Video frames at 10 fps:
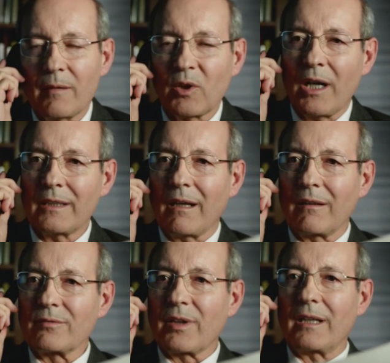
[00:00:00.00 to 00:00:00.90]
kam noch eine
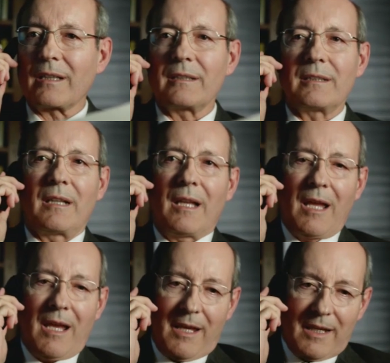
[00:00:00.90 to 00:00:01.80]
Anfrage.
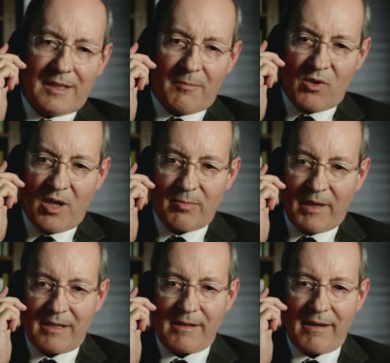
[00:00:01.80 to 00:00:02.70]
Hat der
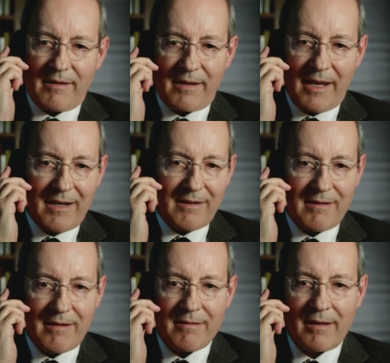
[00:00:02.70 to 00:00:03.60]
Bundespräsident
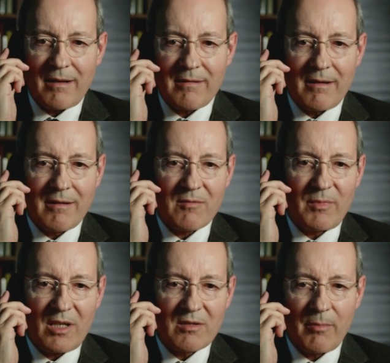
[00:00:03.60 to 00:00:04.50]
Gerkens in seiner Zeit als
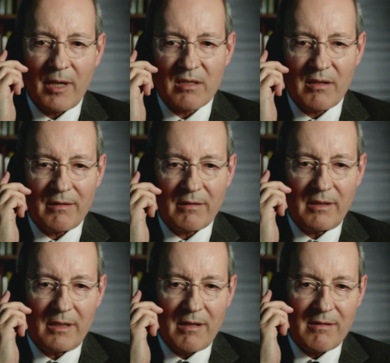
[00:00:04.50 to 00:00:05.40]
Ministerpräsident
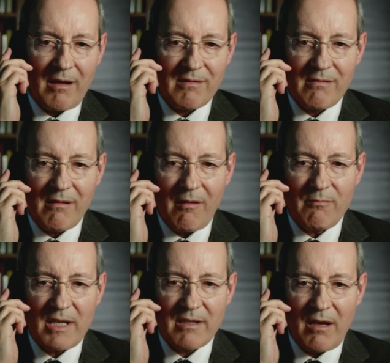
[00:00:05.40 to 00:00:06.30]
in Niedersachsen
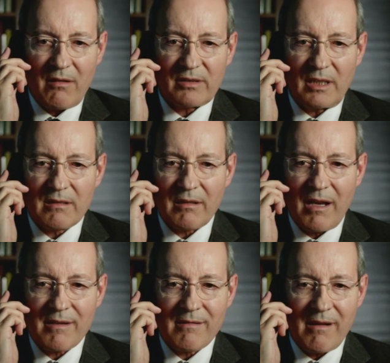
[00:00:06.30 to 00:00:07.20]
mit auf
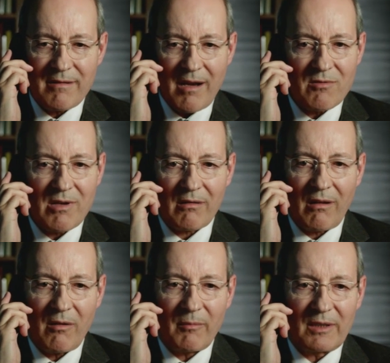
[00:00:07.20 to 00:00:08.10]
Dienstreisen ins Ausland
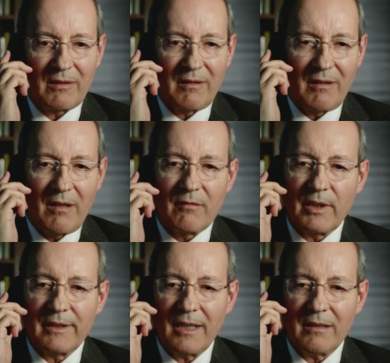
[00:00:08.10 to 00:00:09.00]
genommen?
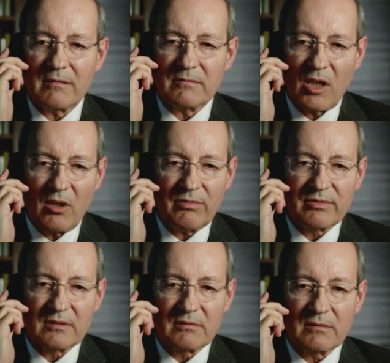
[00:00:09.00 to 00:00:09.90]
Wenn ja, wie
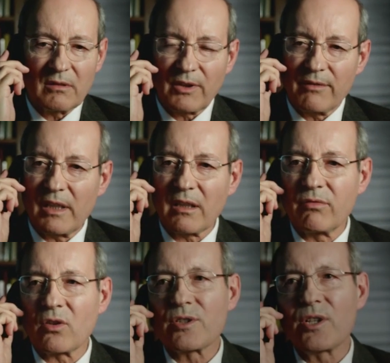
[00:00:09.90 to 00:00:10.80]
oft und in
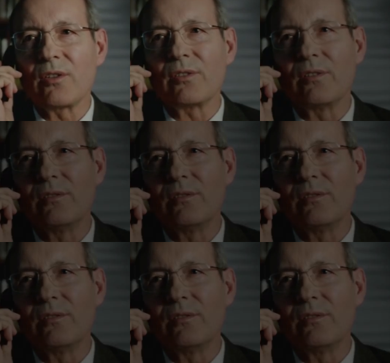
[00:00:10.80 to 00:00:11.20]
welcher Funktion?